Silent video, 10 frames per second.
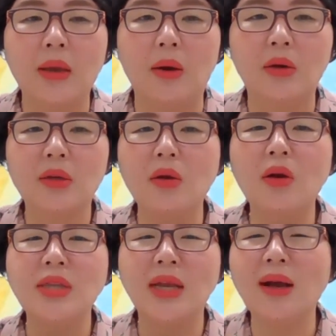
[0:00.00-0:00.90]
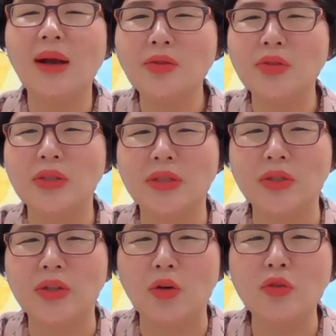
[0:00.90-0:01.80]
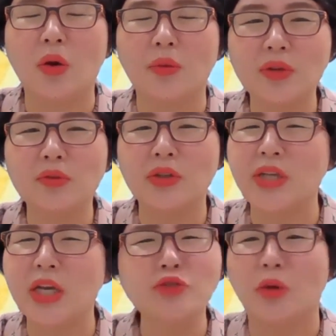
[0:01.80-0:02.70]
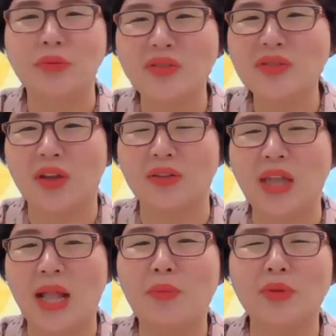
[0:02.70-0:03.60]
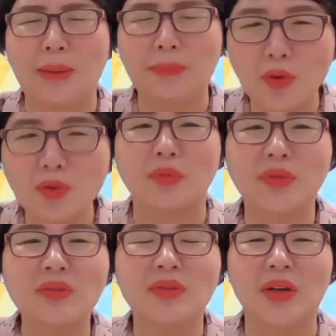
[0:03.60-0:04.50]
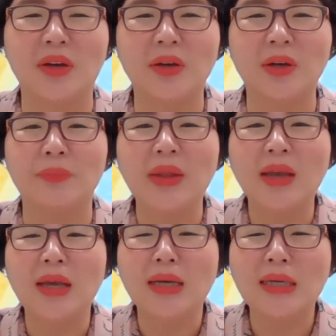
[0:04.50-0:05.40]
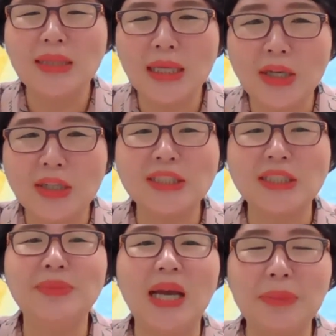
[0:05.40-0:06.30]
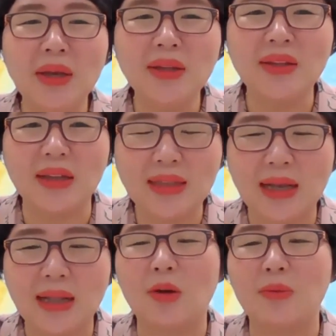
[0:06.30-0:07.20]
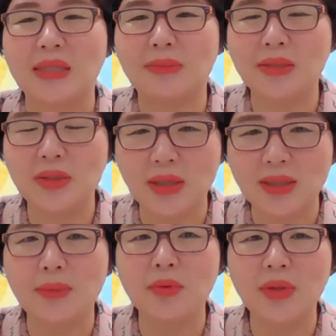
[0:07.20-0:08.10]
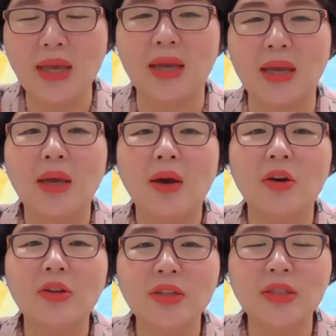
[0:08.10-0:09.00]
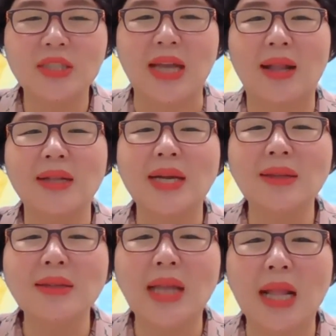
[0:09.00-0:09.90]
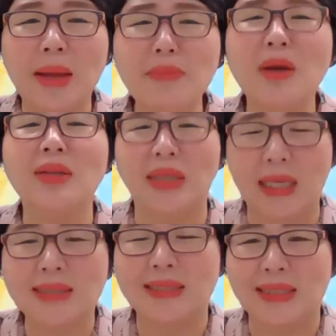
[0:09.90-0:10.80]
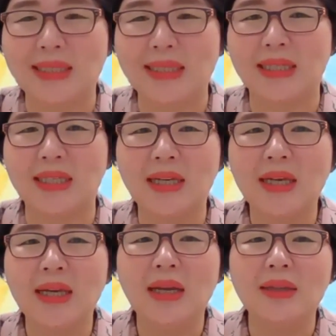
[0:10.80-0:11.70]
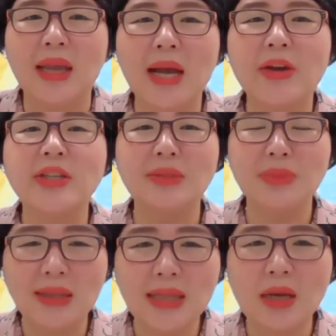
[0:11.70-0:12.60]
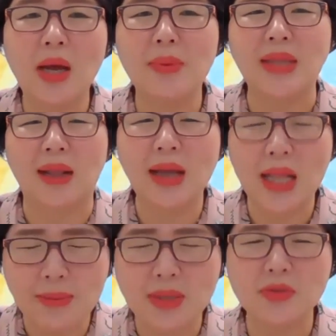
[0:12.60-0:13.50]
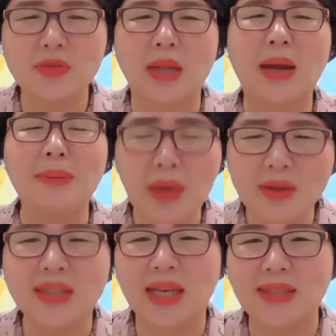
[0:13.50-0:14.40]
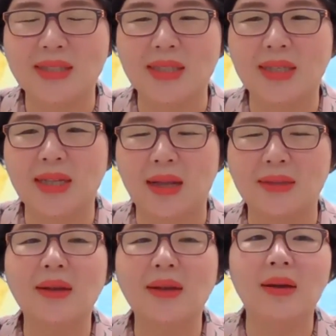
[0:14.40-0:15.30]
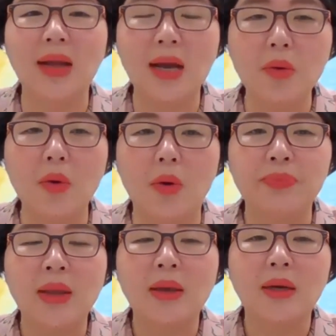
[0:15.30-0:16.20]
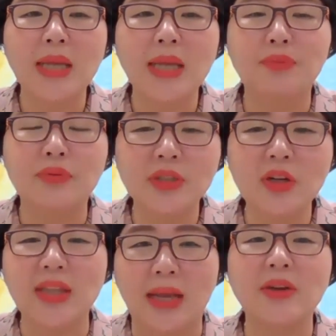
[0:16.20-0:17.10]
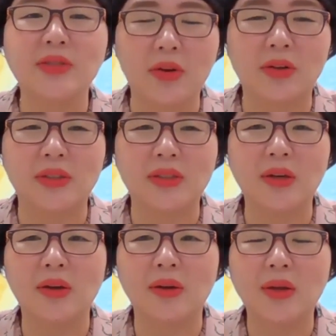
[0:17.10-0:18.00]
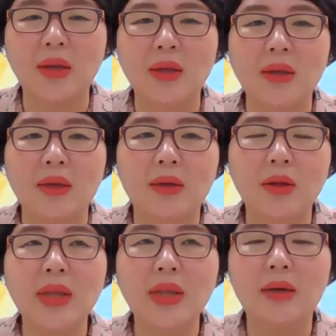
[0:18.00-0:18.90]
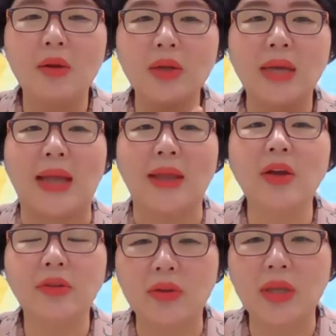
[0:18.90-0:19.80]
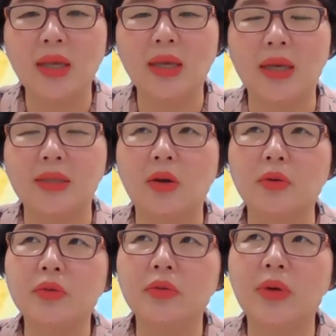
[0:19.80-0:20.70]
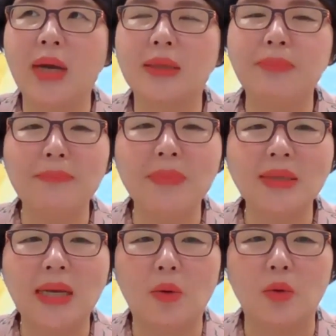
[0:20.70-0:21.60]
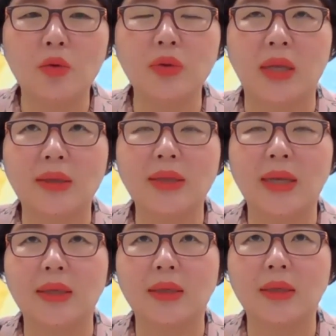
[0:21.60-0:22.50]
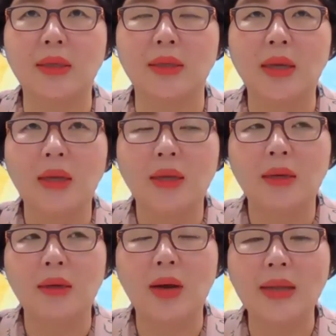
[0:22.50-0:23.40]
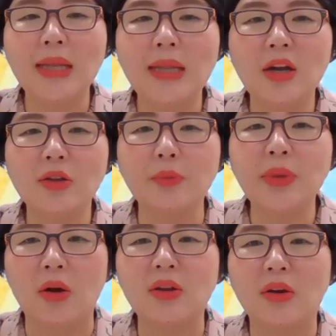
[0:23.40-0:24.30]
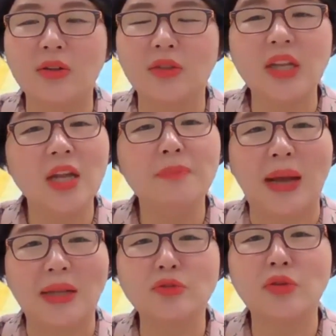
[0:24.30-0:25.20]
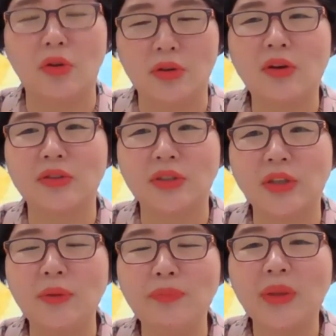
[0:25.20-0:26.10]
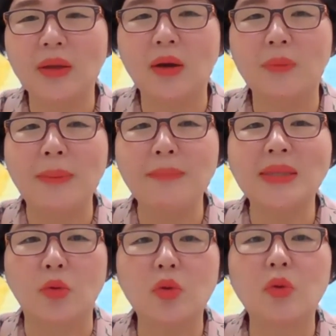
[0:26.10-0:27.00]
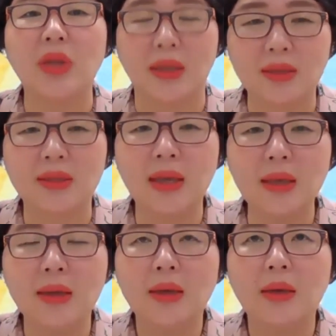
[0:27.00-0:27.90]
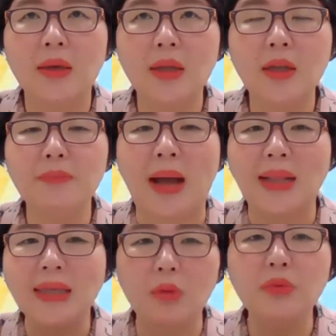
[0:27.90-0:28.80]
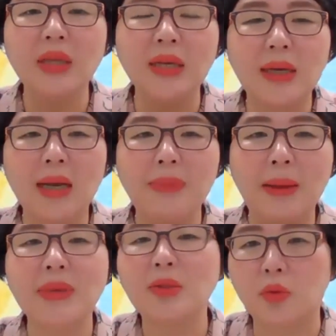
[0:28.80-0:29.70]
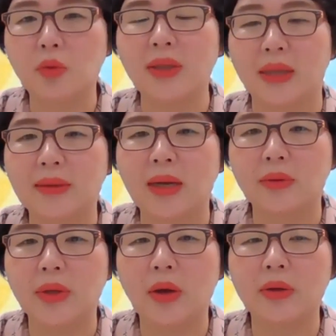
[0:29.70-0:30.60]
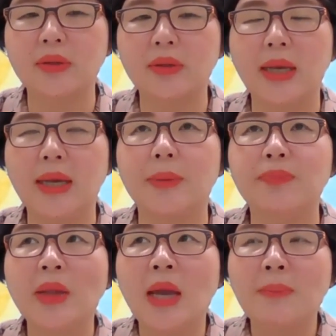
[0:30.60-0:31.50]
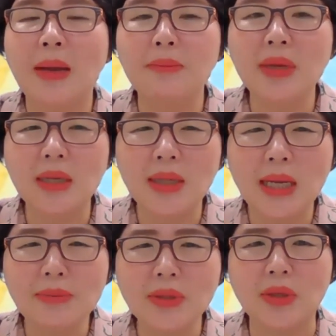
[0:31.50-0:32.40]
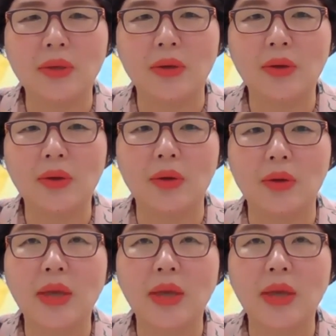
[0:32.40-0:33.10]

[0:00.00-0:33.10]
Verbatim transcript: 어, 그런 거 생각할 수 있는 여유도 없었고요. 재주도 없었어요. 사람 보는 안목도 없었고요. 그냥 열심히 하면 된다라고 말씀하셨기 때문에 어디든지 나를 찾는 사람 한 명은 있겠지. 내가 열심히 한다고 하면 나를 알아봐 주는 사람 한 명은 있겠지라는 생각을 하고 그냥 부지런히 다녔었거든요. 그런데 그렇게 다녔더니 저도 한 판매사 오토 되는 데는 어, 한 1년 넘게 걸렸거든요. 1년 반 정도 걸렸거든요. 어, 판매사 오토로 되는데 1년 반이 넘으니까 판매사 오토가 되더라고요. 그런데 판매사를 하면서요.